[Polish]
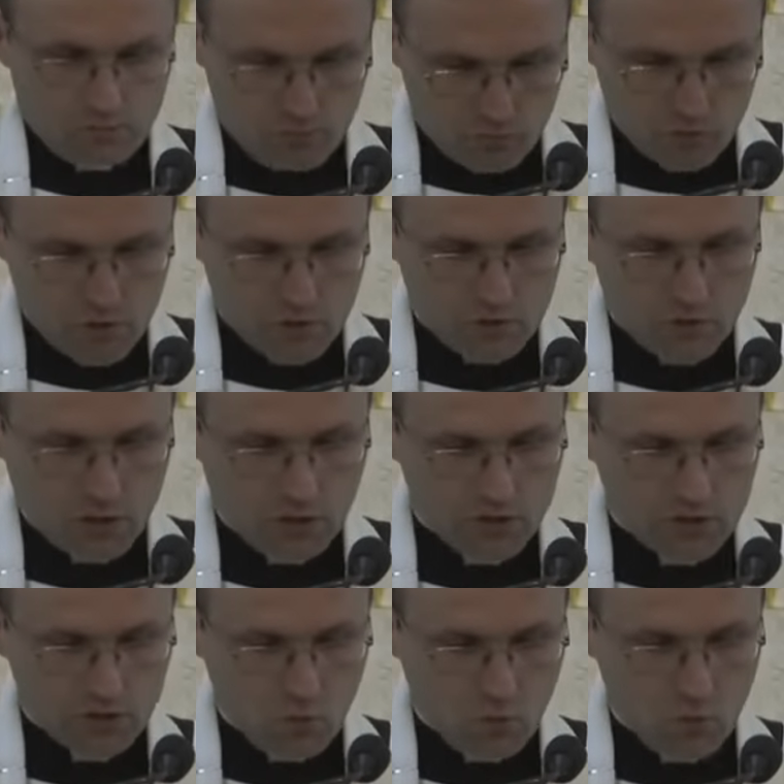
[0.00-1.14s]
jest to dla nas
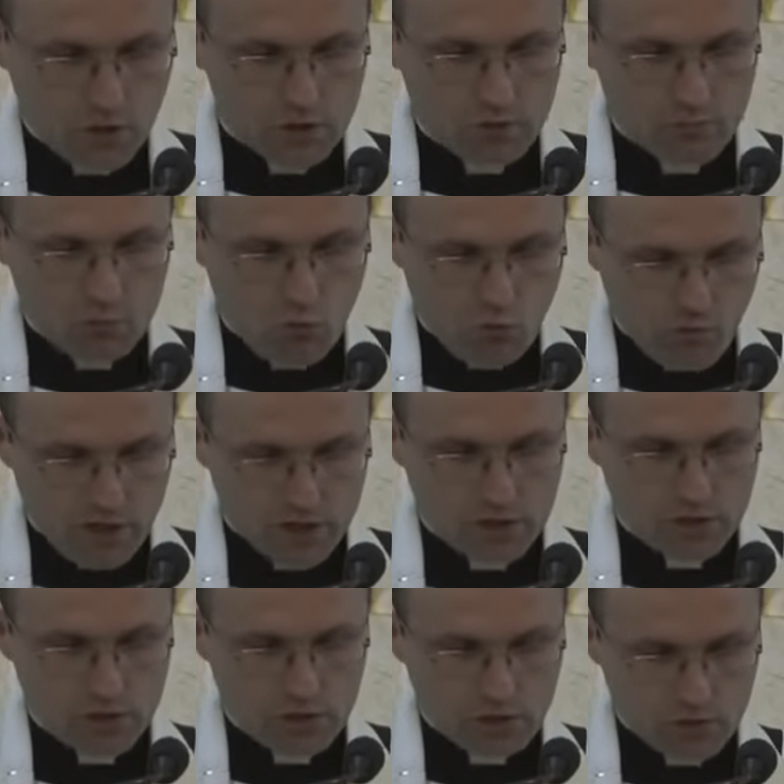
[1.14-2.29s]
nauka, żeby
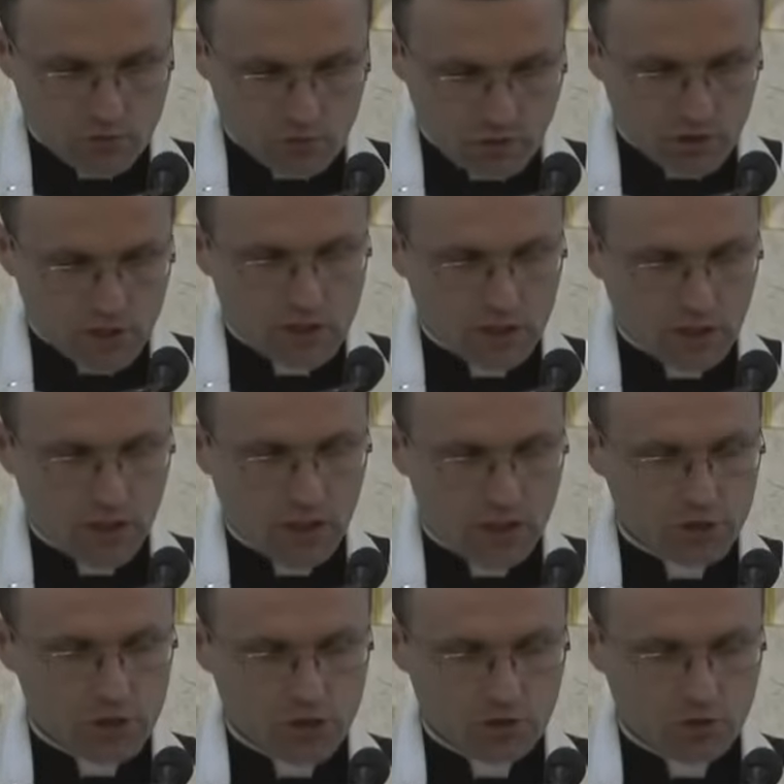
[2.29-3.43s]
uważać, żeby jednak nie
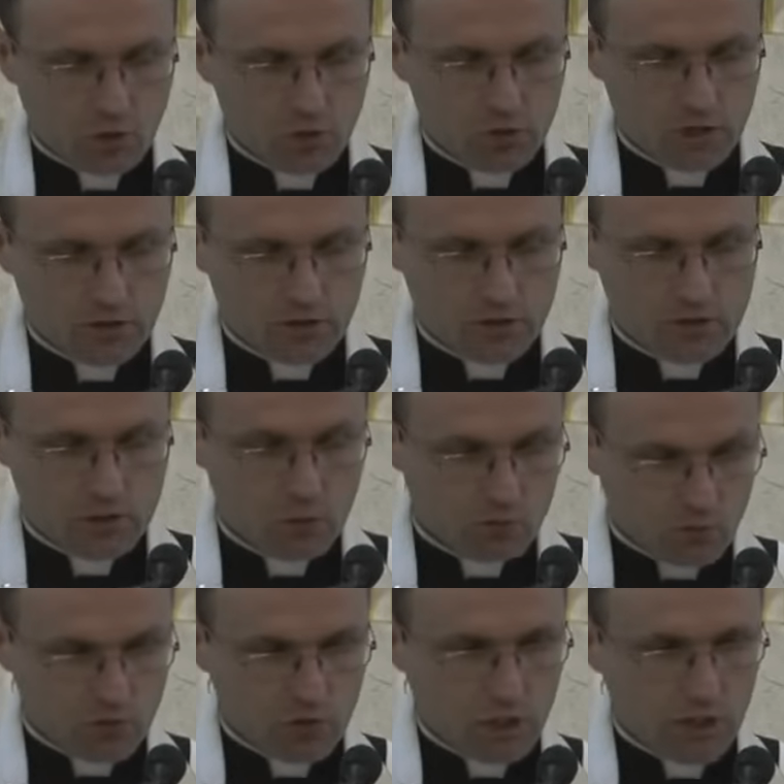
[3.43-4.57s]
narazić się na utratę zarówno
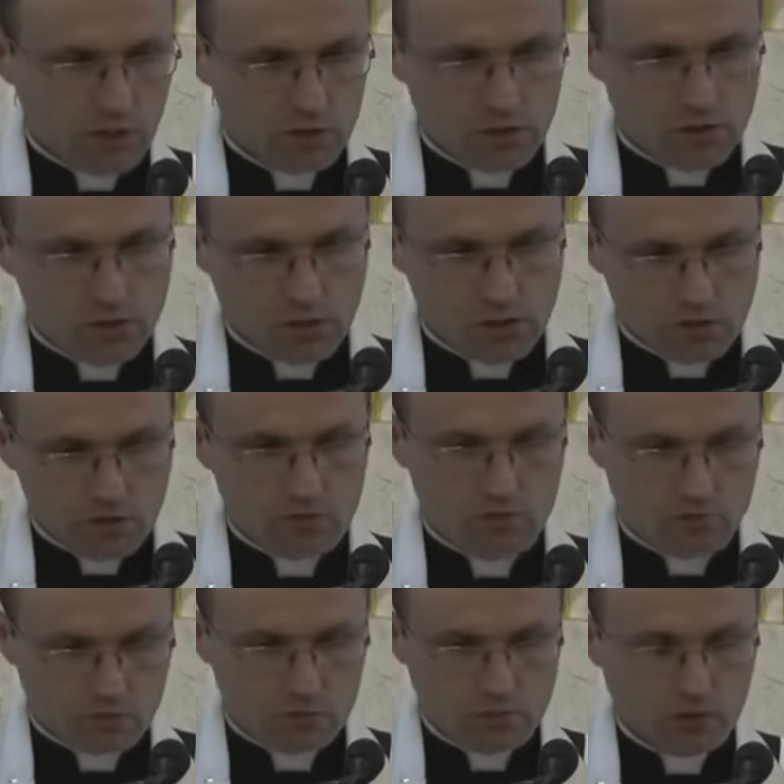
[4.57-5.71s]
wiary, nadziei,
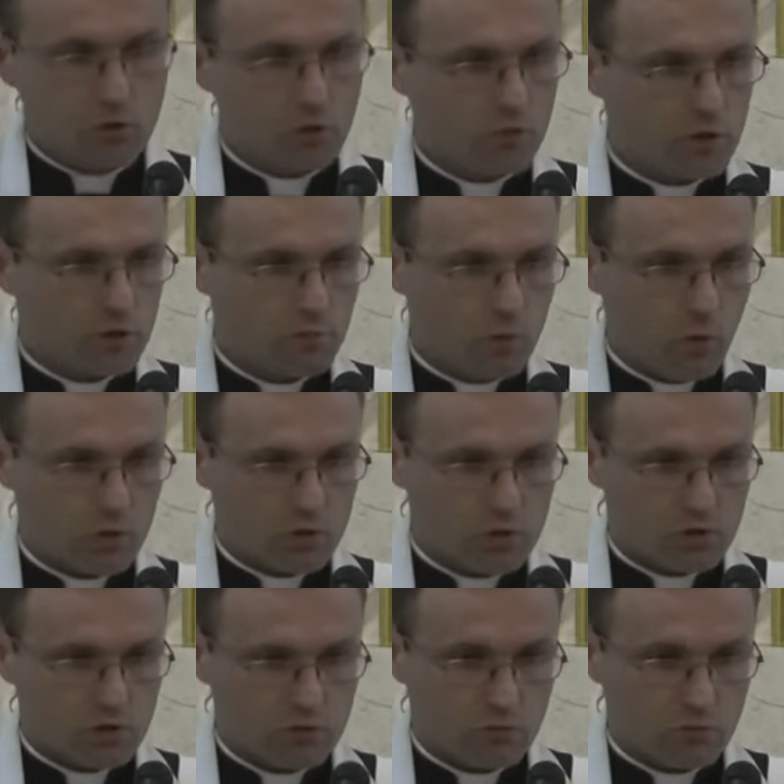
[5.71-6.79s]
no, jak i również miłości.